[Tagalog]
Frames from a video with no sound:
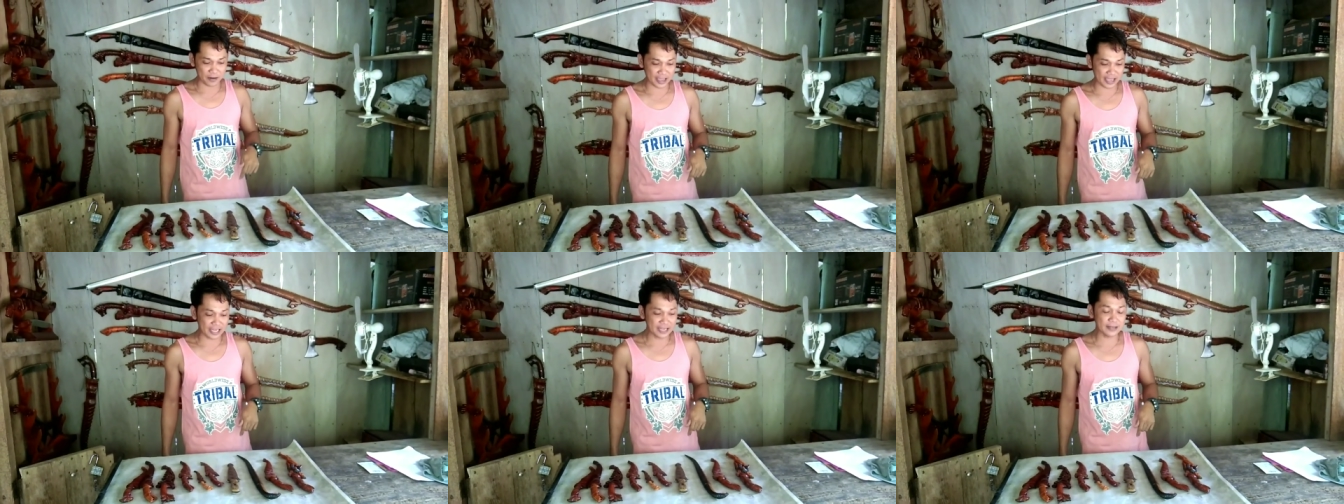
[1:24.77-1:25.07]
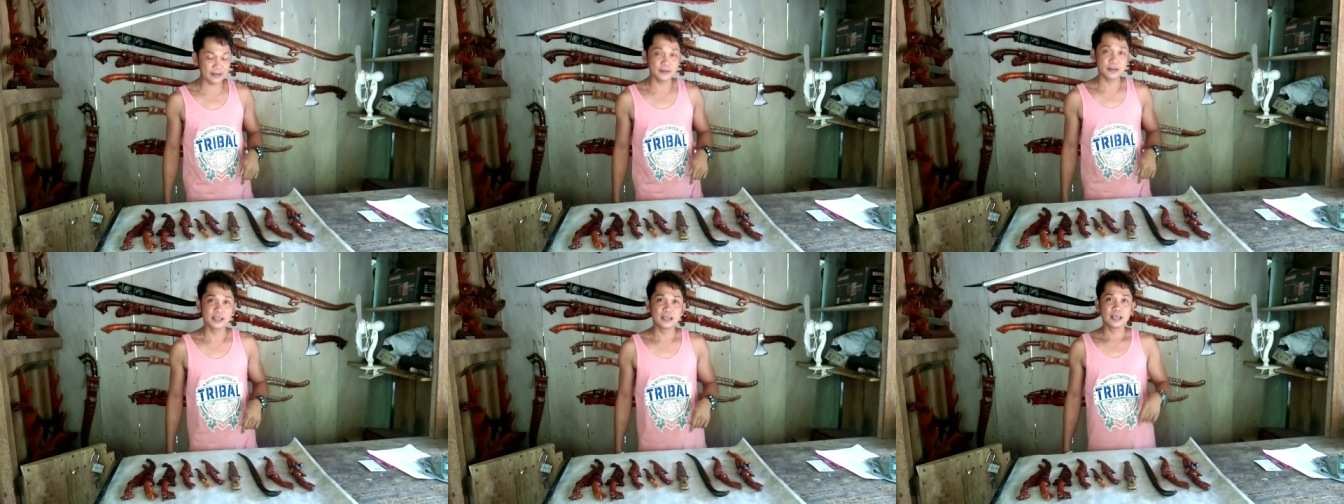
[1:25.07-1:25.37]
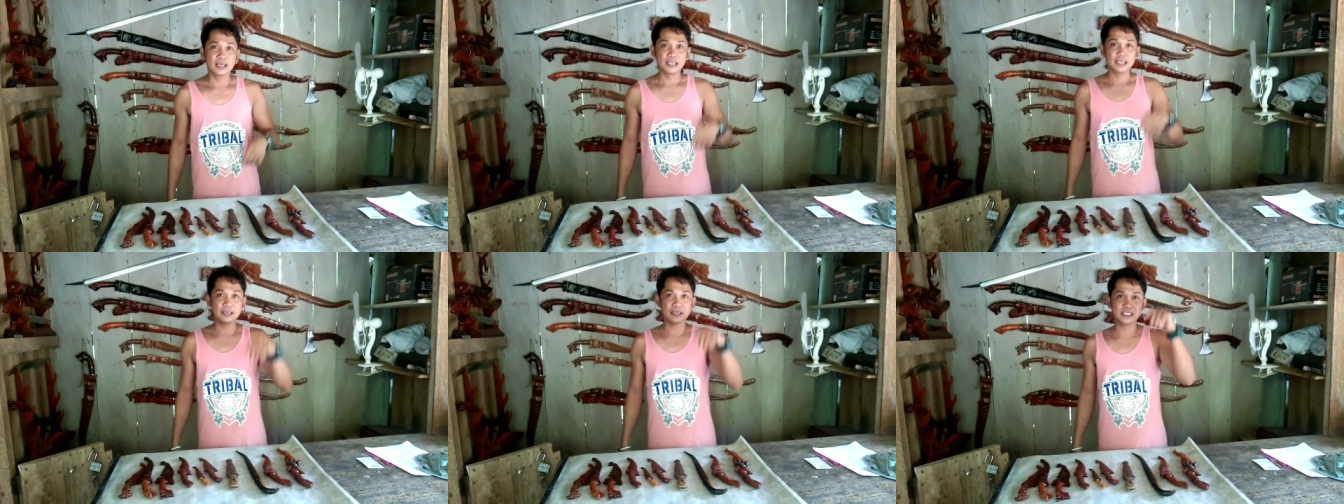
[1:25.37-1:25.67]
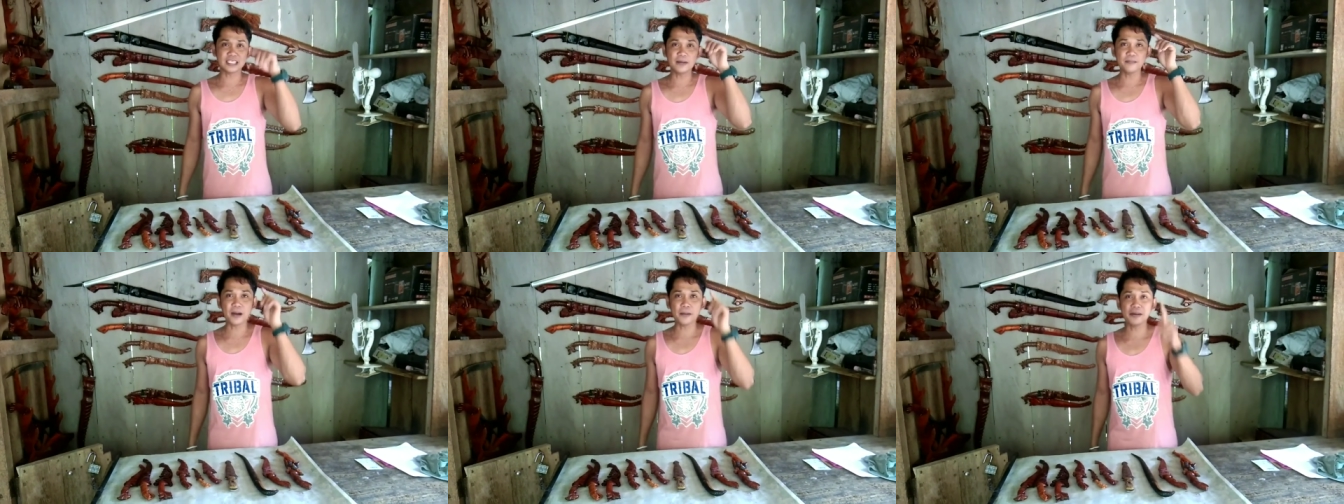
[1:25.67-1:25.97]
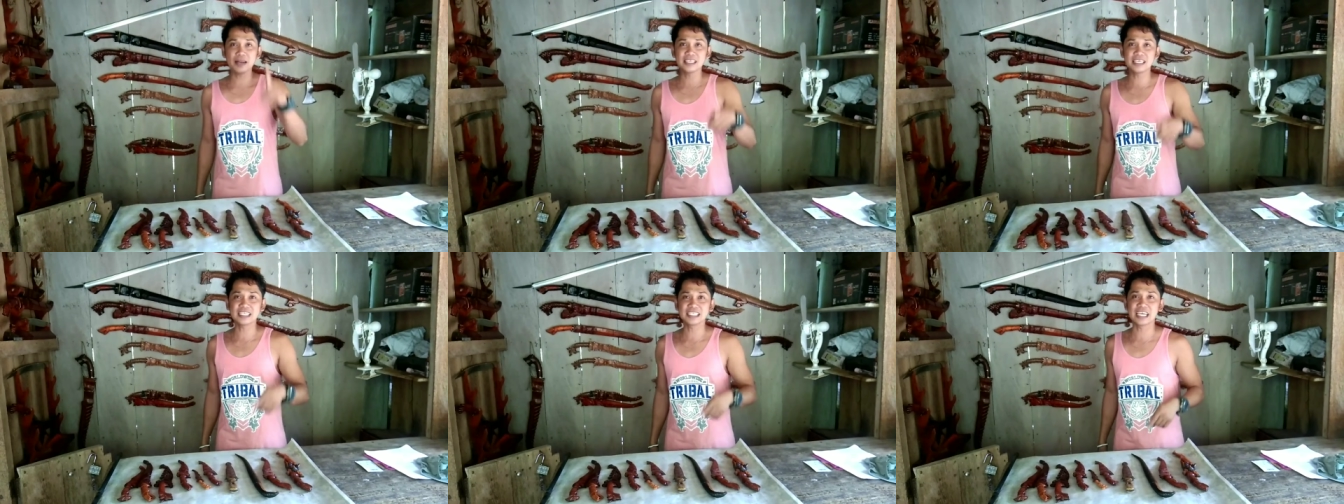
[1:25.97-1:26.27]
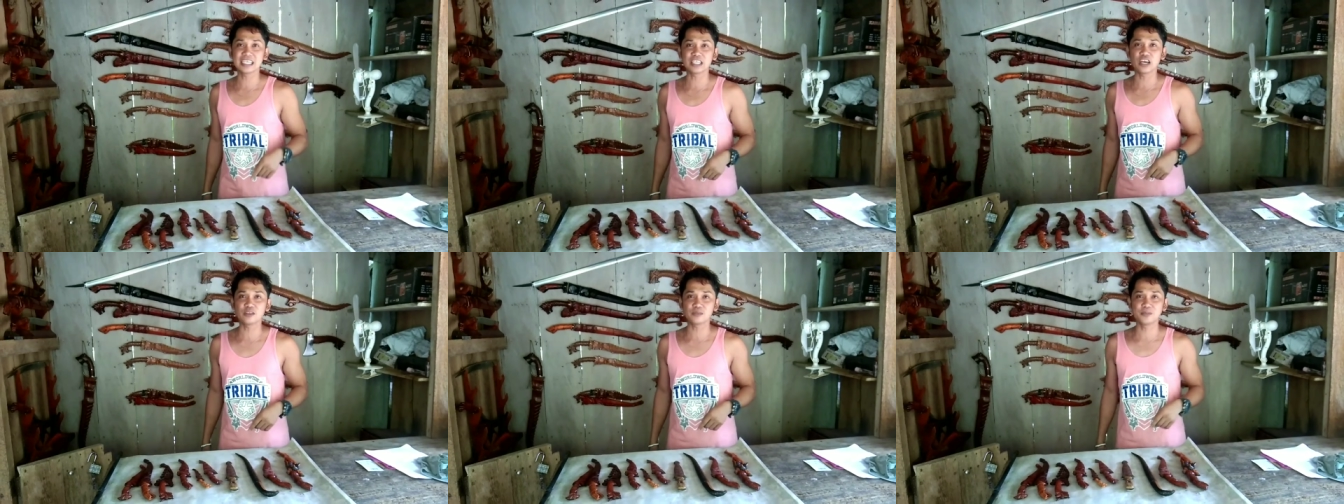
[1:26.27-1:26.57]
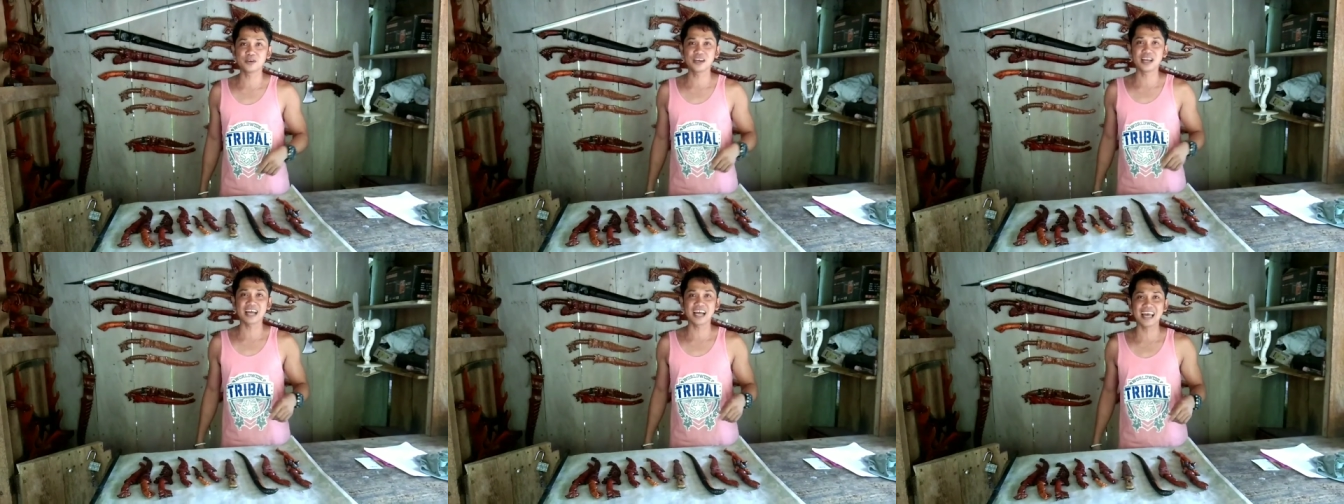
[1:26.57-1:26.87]
blade, Isang mabilisang shoutout
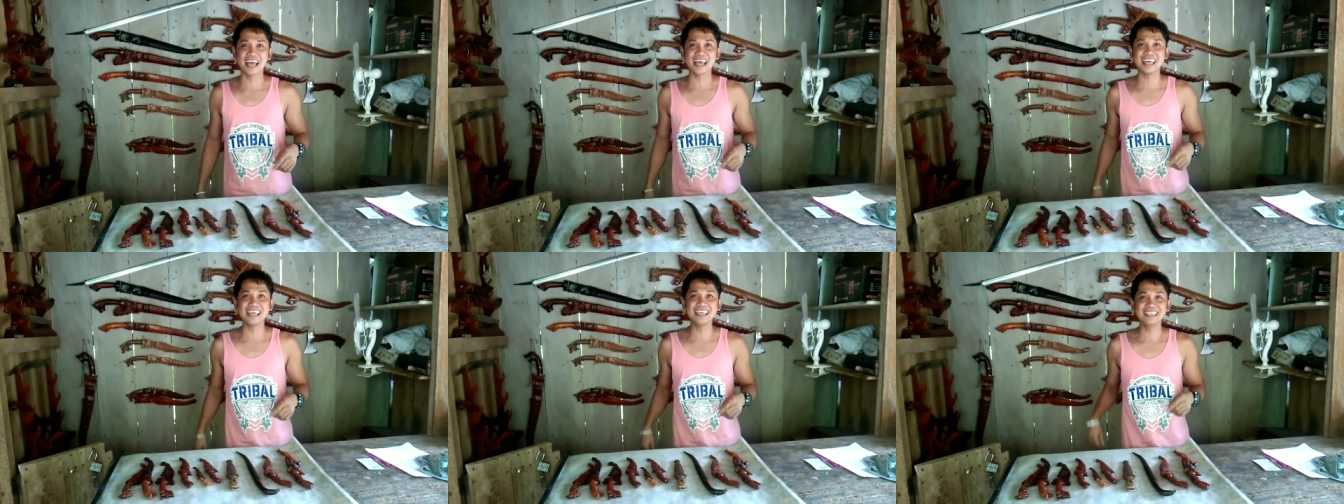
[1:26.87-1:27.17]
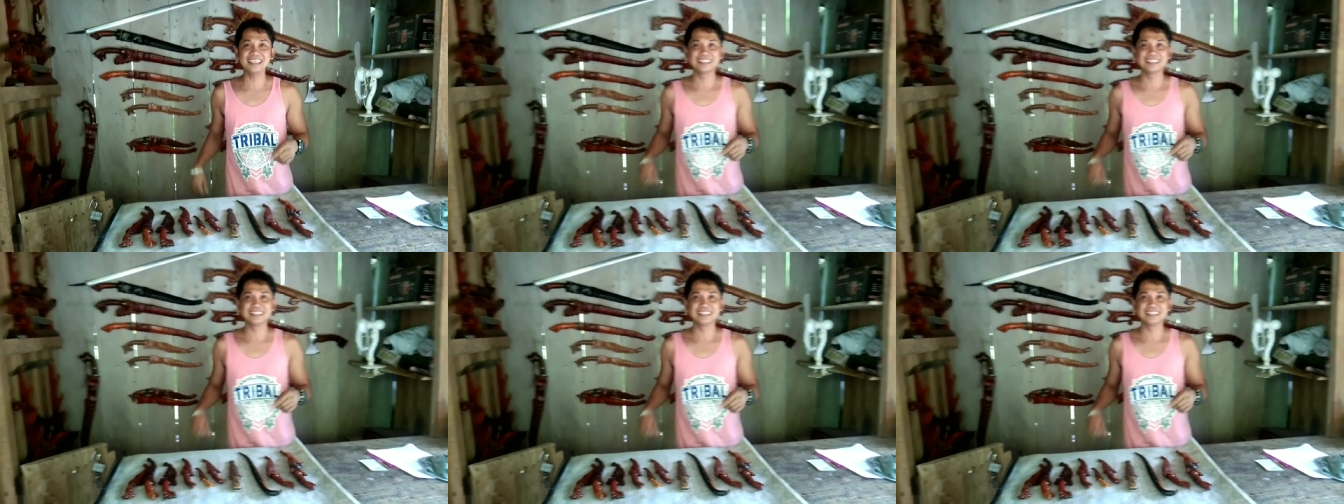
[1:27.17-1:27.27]
muna kay